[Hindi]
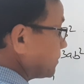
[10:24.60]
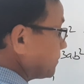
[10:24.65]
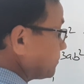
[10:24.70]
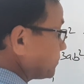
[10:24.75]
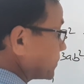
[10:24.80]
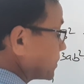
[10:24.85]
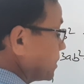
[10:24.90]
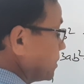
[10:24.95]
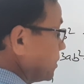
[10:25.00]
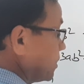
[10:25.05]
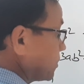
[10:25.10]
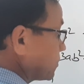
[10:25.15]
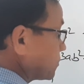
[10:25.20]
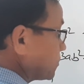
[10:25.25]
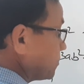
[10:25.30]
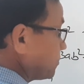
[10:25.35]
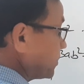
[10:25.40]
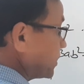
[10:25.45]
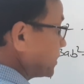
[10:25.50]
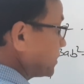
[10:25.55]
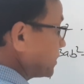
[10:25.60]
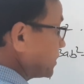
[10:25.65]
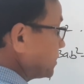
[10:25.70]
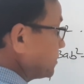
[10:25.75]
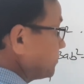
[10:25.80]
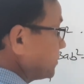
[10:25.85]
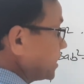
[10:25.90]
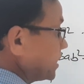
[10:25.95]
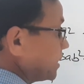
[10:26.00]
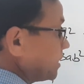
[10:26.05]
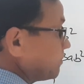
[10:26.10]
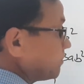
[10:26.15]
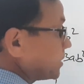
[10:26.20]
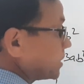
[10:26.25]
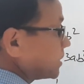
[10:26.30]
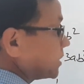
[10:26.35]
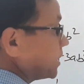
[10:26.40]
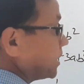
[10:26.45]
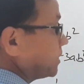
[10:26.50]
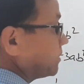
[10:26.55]
है तो पैटर्न में यहाँ पर
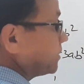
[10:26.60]
क्या आ